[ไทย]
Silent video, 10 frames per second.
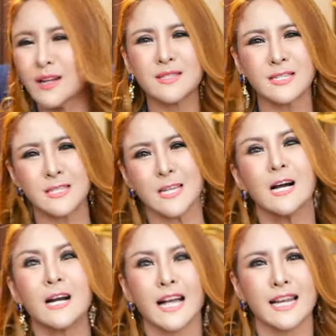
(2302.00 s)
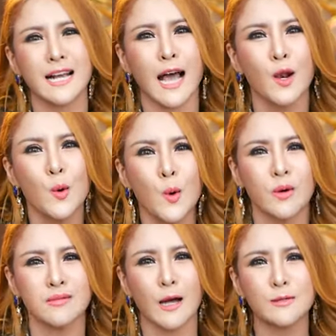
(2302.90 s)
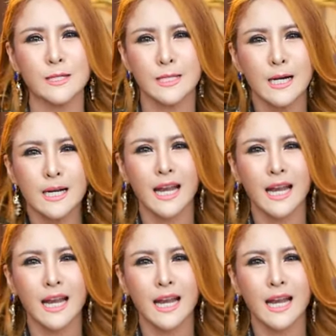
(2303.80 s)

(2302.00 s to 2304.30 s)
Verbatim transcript: เราจะเจอกันนะคะลูกเราจะเจอ